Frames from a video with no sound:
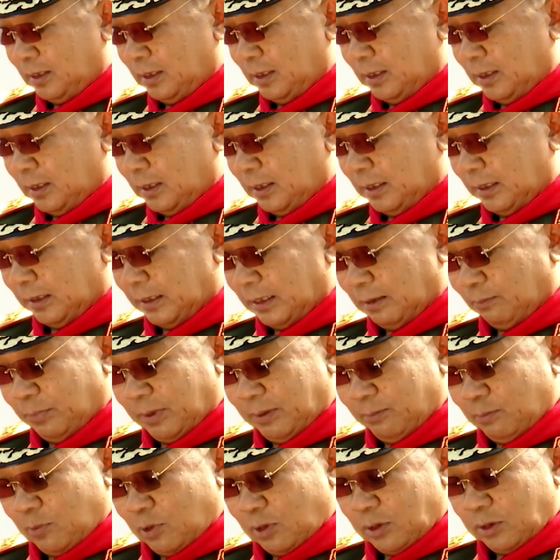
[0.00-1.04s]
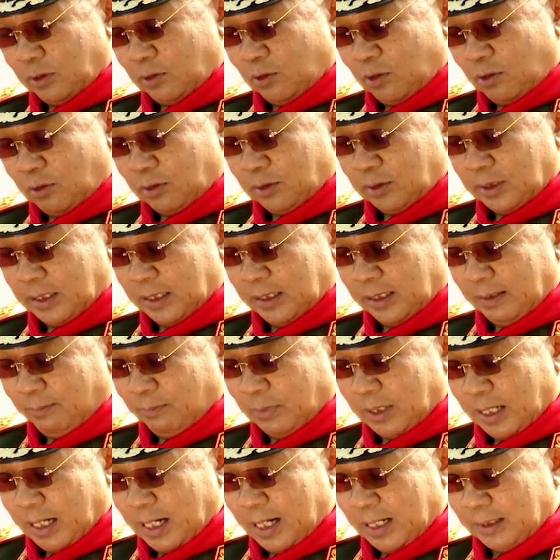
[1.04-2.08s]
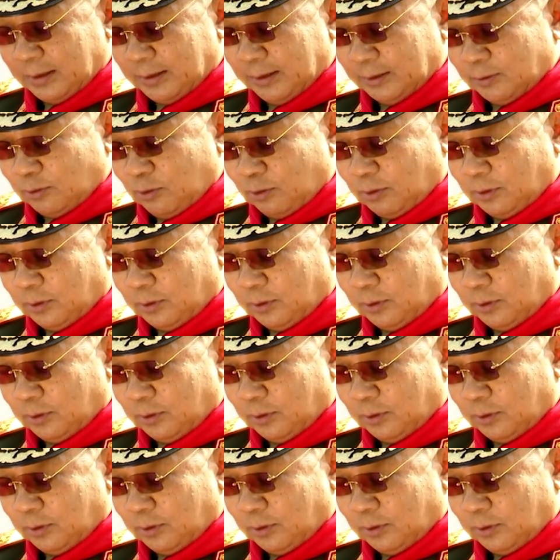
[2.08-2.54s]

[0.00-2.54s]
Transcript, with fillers: Chúng ta phải kiên quyết bảo vệ tài sản vô